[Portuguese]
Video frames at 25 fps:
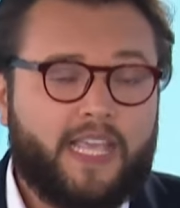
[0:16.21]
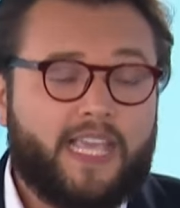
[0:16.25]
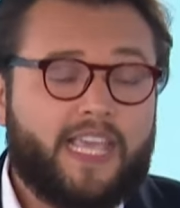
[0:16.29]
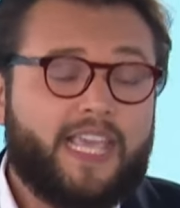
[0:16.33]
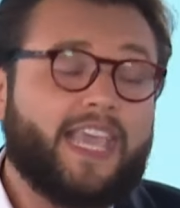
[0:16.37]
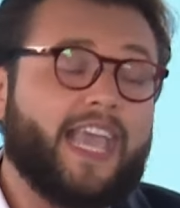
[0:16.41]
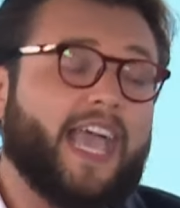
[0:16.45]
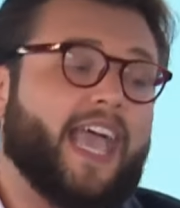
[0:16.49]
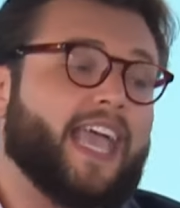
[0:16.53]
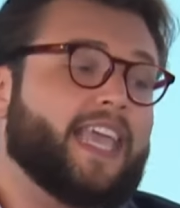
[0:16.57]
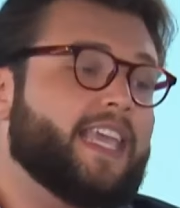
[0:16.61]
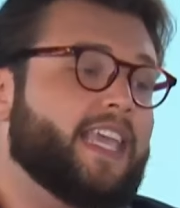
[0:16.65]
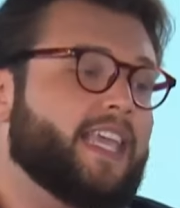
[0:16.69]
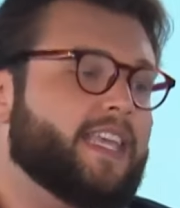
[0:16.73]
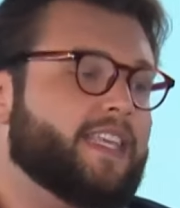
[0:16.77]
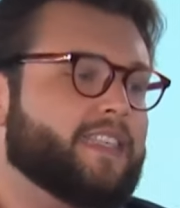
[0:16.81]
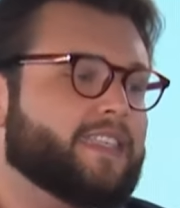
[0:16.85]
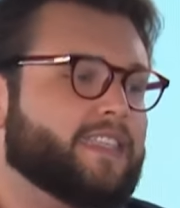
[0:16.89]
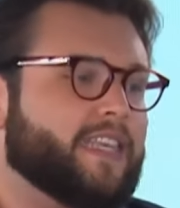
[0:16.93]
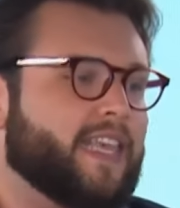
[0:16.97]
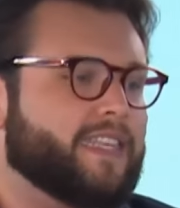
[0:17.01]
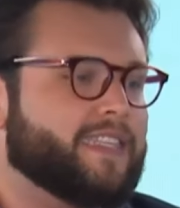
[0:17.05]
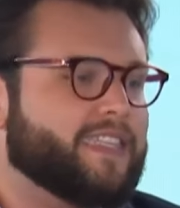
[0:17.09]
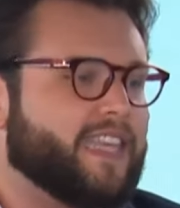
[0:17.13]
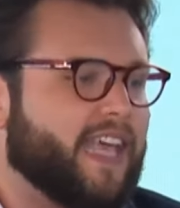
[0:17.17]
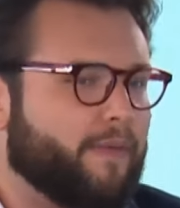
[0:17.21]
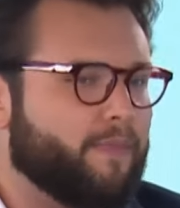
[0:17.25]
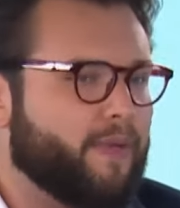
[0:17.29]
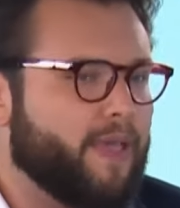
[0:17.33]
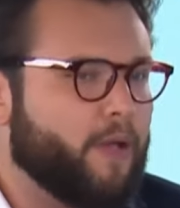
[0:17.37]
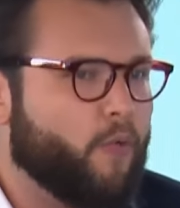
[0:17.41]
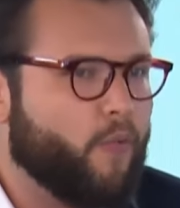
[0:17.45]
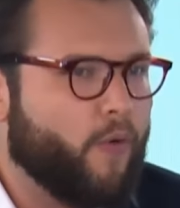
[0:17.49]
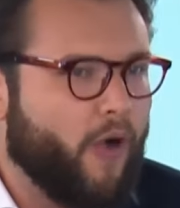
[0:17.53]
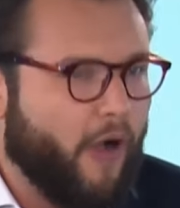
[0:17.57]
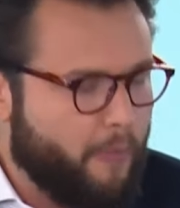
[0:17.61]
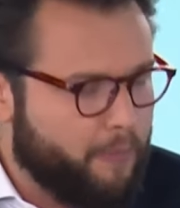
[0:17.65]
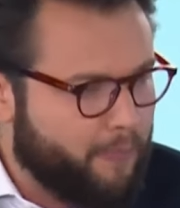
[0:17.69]
E aí, vocês sabem
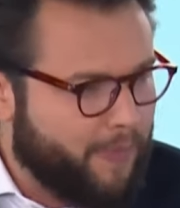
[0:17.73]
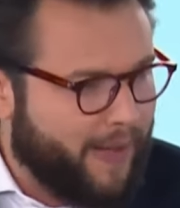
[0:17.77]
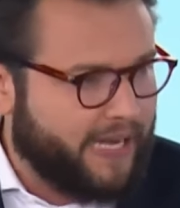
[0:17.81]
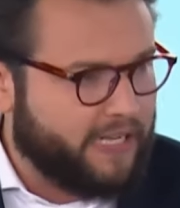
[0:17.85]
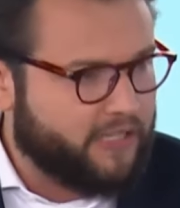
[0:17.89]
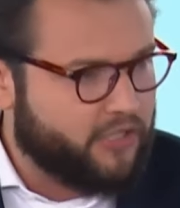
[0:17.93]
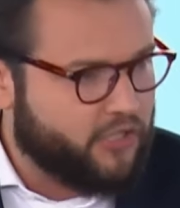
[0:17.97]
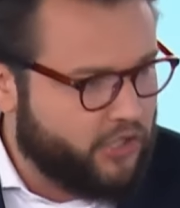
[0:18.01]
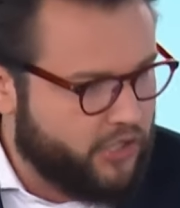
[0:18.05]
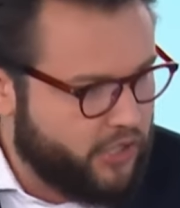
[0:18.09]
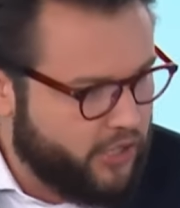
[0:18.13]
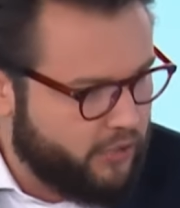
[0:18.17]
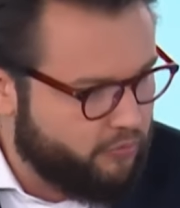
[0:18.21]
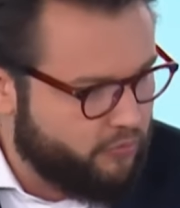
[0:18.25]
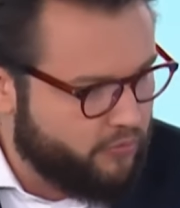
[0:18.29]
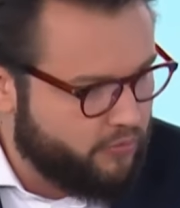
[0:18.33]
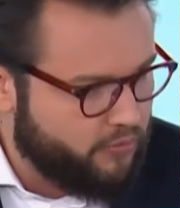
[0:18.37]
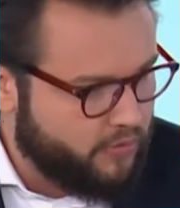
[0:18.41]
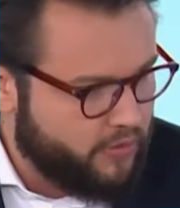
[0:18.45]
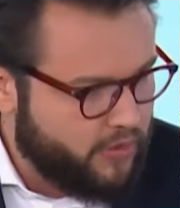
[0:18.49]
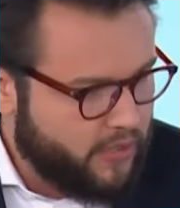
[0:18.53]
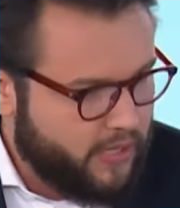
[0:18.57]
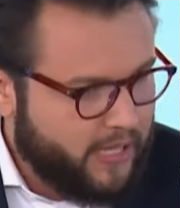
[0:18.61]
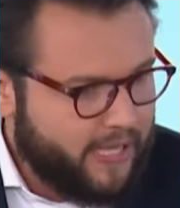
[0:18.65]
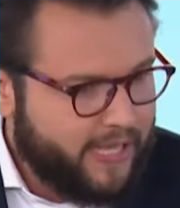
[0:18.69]
qual partido